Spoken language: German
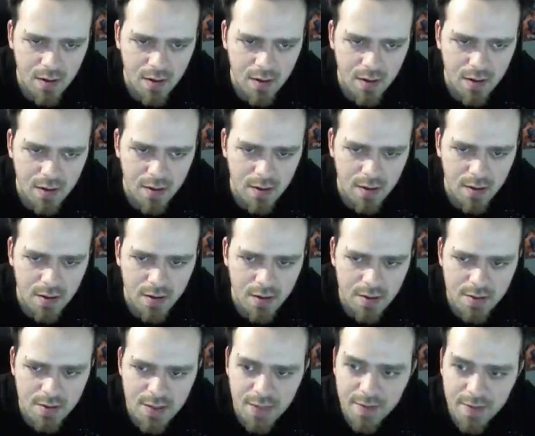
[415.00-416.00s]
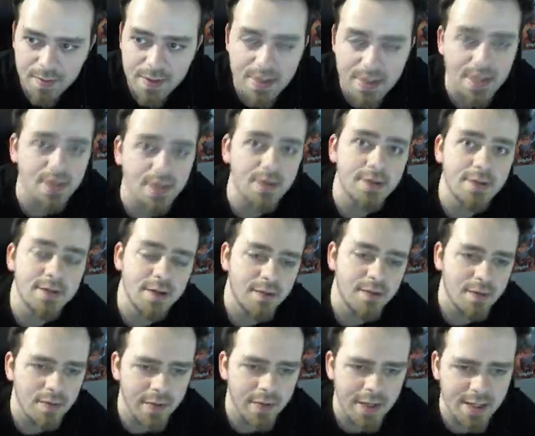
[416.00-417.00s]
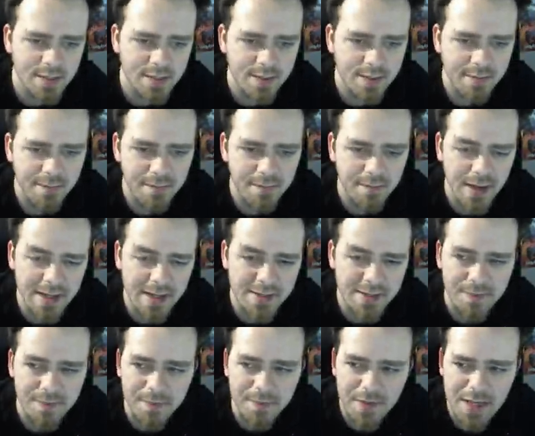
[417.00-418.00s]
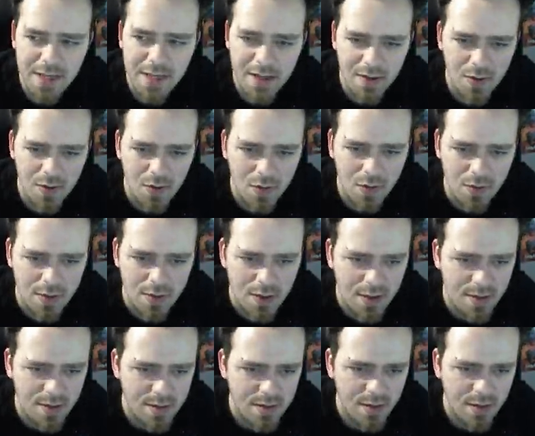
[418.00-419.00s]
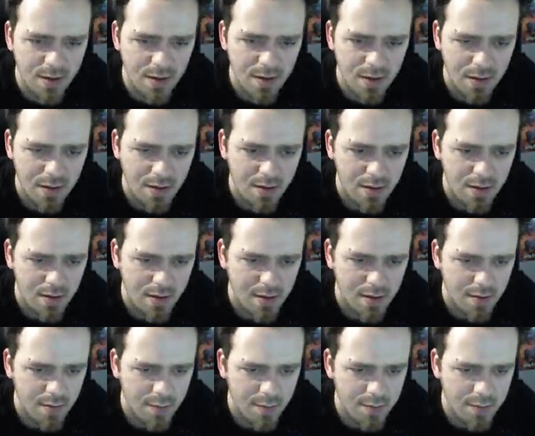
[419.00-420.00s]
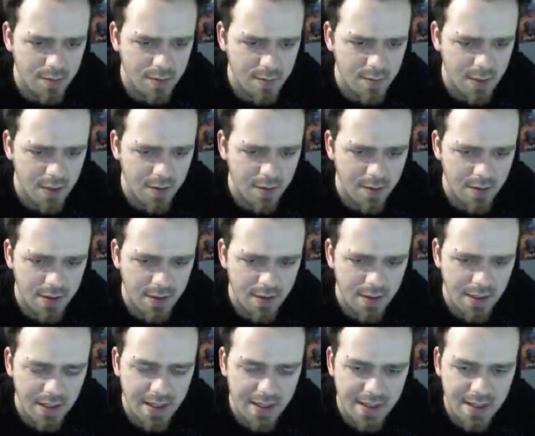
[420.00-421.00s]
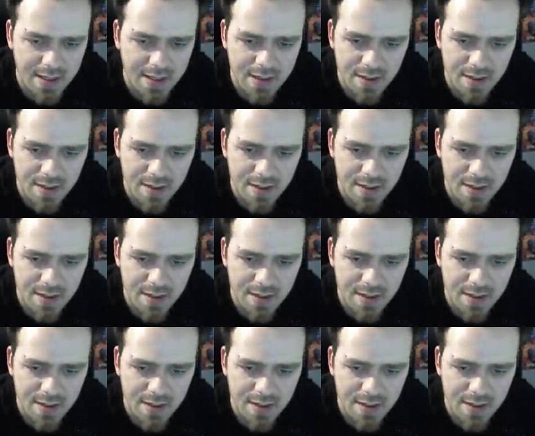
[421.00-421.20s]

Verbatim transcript: Und äh, ja, wir haben einen Discord-Server übrigens mit fast 400 Community-Mitgliedern